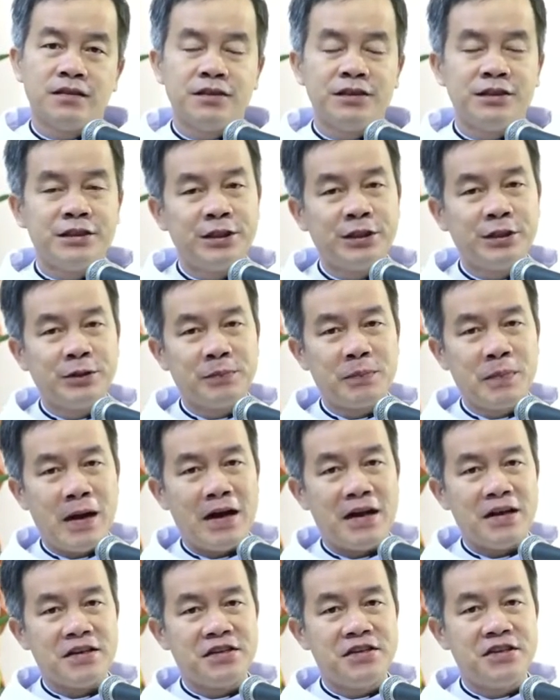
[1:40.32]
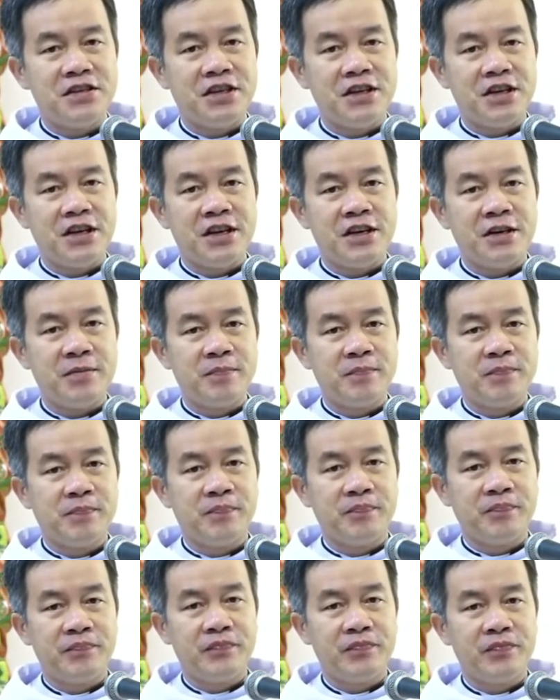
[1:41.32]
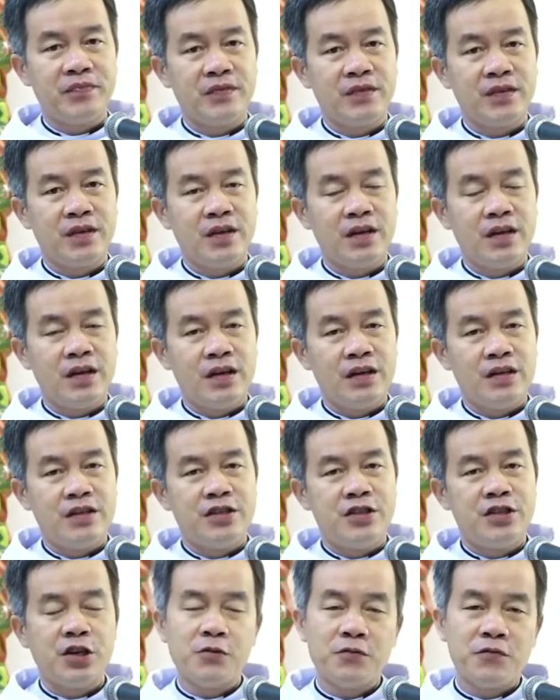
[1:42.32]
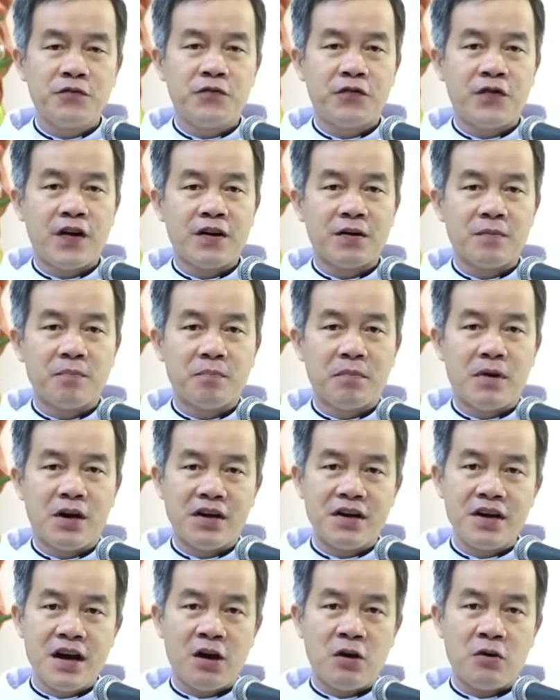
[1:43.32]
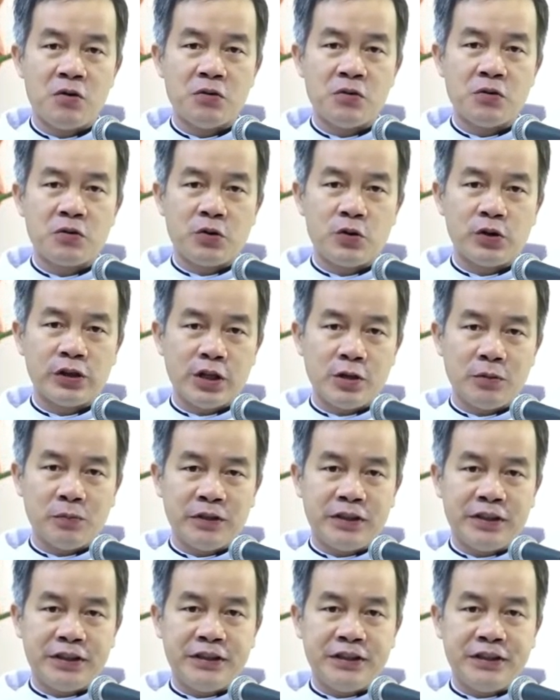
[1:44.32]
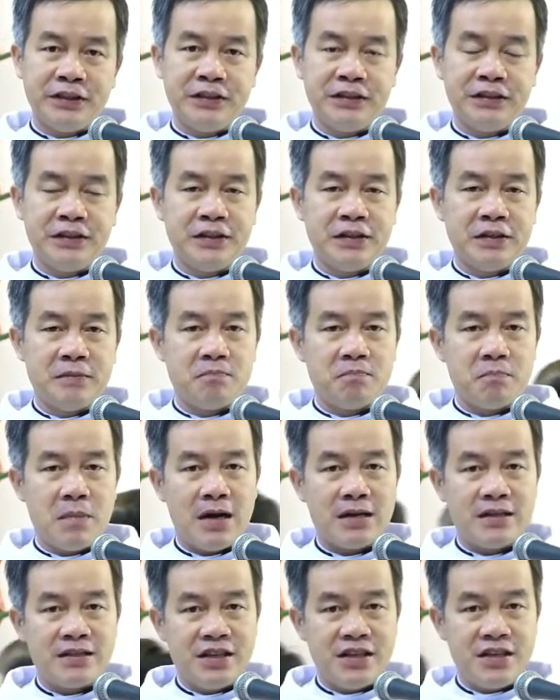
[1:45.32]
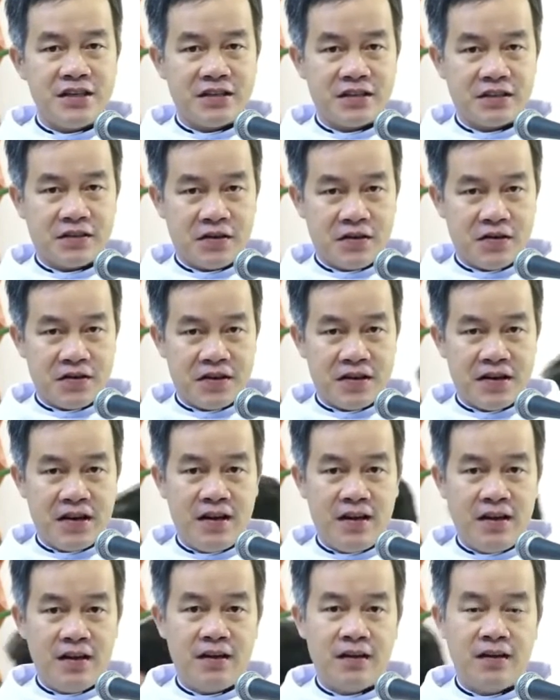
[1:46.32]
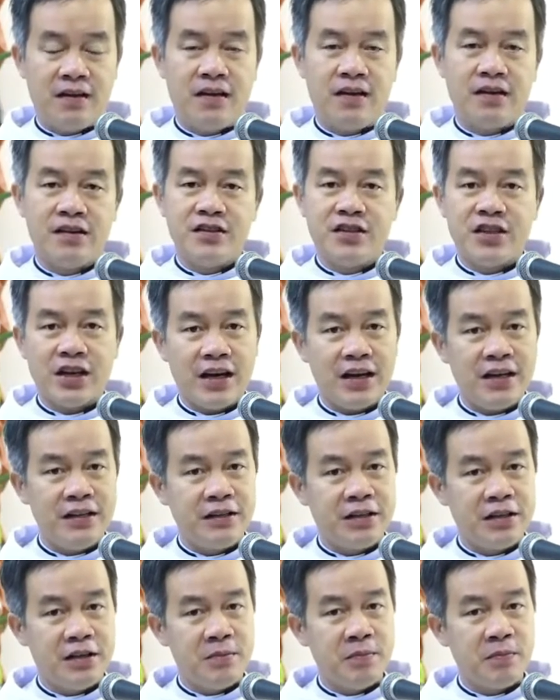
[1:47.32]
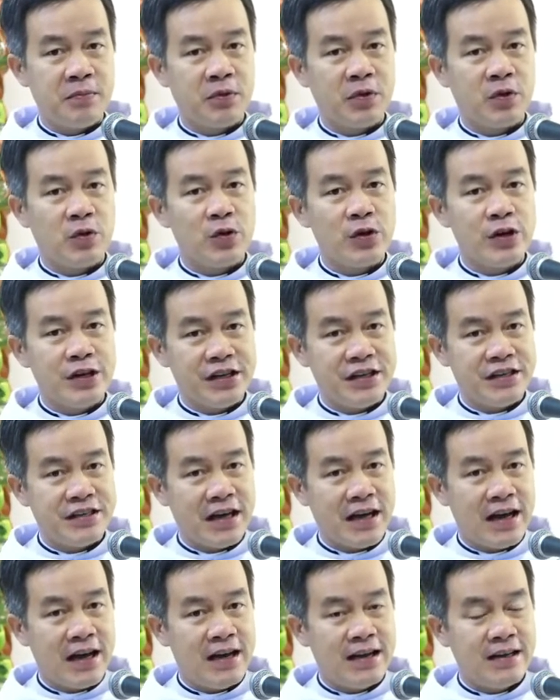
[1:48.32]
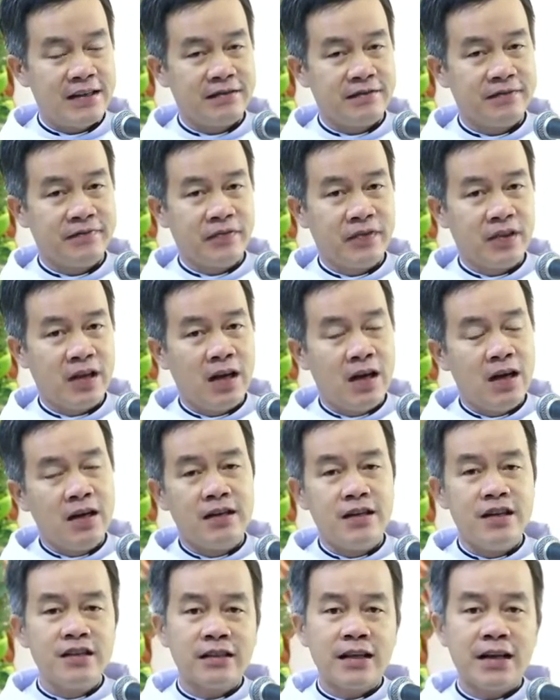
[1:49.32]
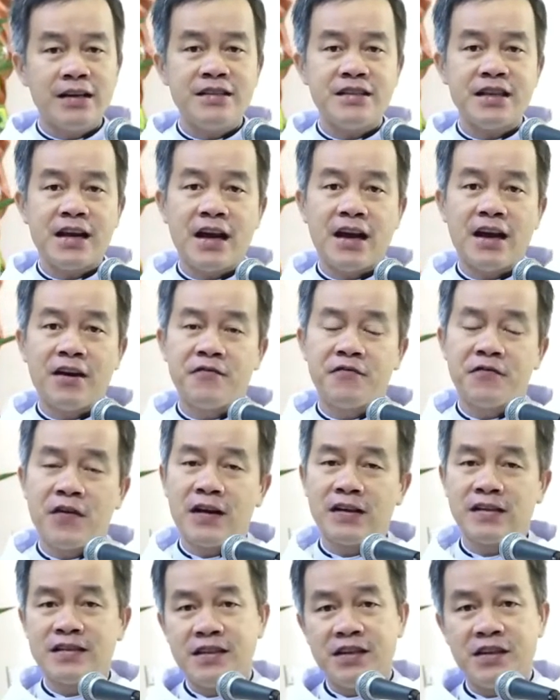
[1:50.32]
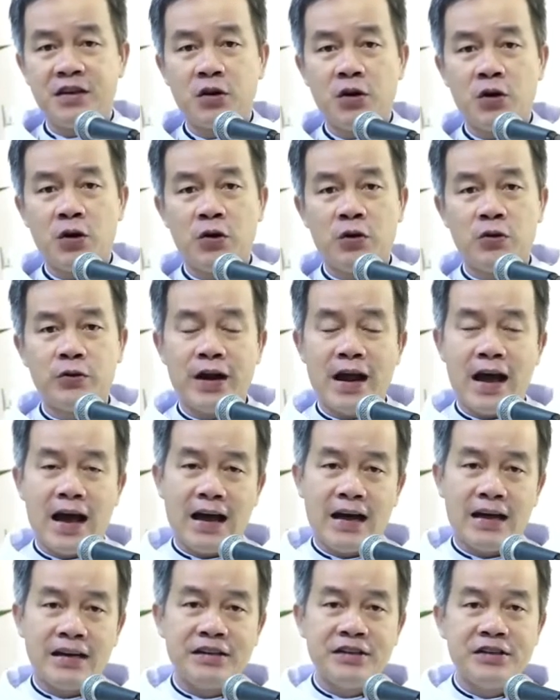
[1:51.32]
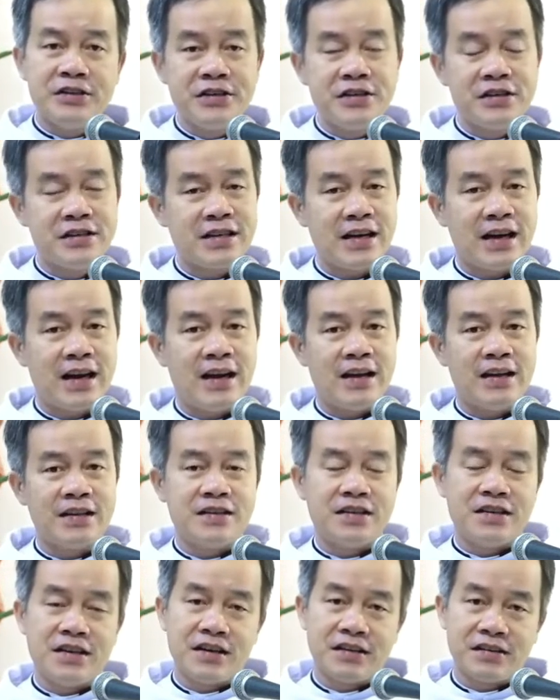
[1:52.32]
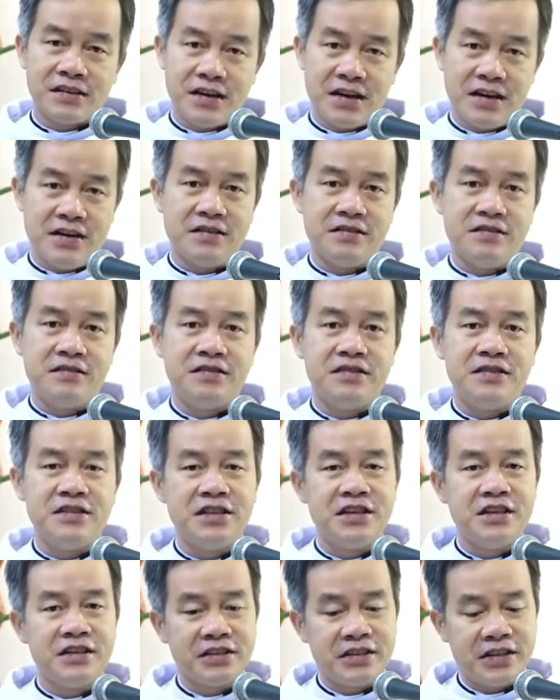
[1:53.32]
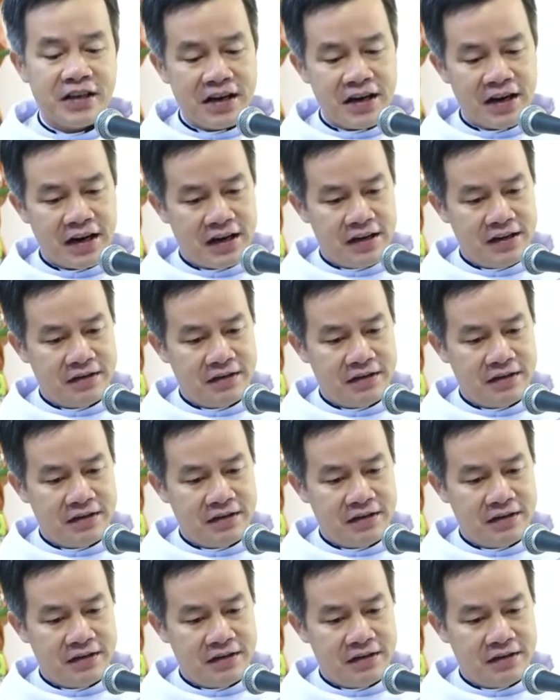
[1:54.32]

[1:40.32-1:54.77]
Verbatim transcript: Thương bạn chị em Trong phần mở đầu của tông thư Patrice Corday Trái tim của người cha Đức Thánh Cha Francisco đã đưa ra nhận định như thế này